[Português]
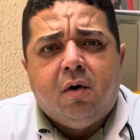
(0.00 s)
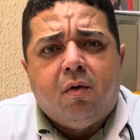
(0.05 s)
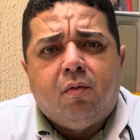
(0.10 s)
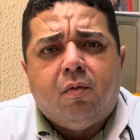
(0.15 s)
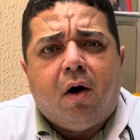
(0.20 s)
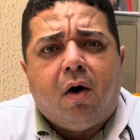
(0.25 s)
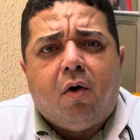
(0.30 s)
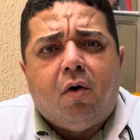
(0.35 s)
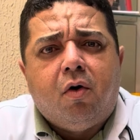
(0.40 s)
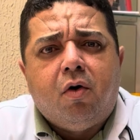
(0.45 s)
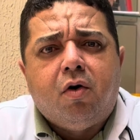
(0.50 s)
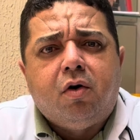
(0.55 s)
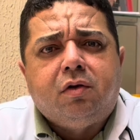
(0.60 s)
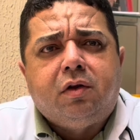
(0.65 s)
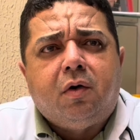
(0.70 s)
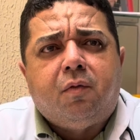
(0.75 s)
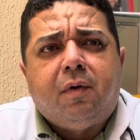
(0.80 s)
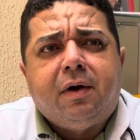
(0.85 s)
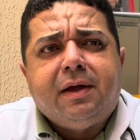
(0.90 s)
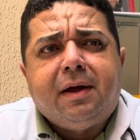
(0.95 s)
Uma
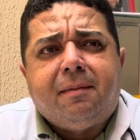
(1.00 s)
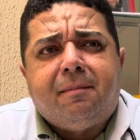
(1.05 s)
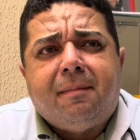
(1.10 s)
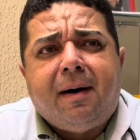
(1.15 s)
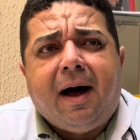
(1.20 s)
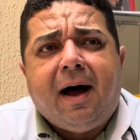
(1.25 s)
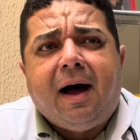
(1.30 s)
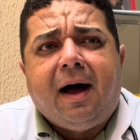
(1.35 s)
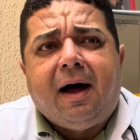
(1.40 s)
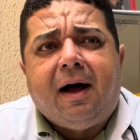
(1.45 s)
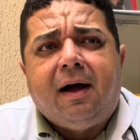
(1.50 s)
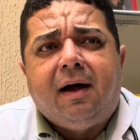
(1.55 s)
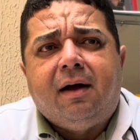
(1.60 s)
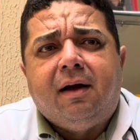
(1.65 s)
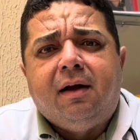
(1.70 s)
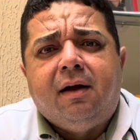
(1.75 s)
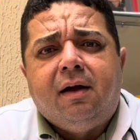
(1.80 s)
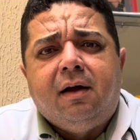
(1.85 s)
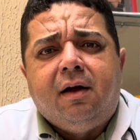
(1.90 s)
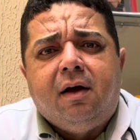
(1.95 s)
Honda, uma
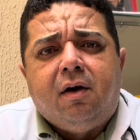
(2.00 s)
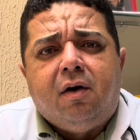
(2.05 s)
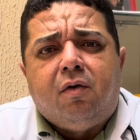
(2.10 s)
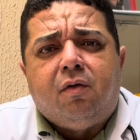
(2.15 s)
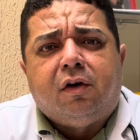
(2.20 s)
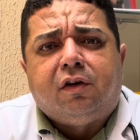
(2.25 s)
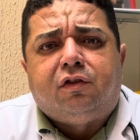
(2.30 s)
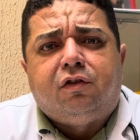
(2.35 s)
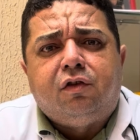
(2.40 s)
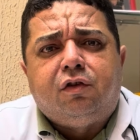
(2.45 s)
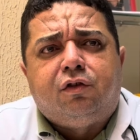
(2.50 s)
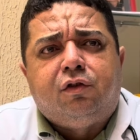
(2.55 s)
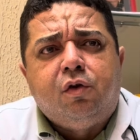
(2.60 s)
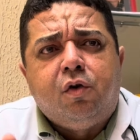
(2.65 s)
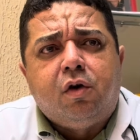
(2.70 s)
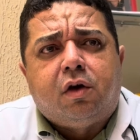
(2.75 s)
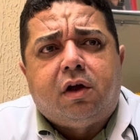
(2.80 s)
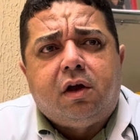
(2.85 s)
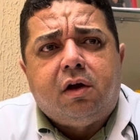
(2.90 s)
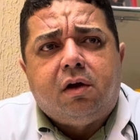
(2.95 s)
Yamaha, uma
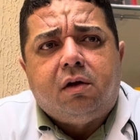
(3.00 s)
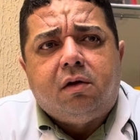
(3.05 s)
Suzuki?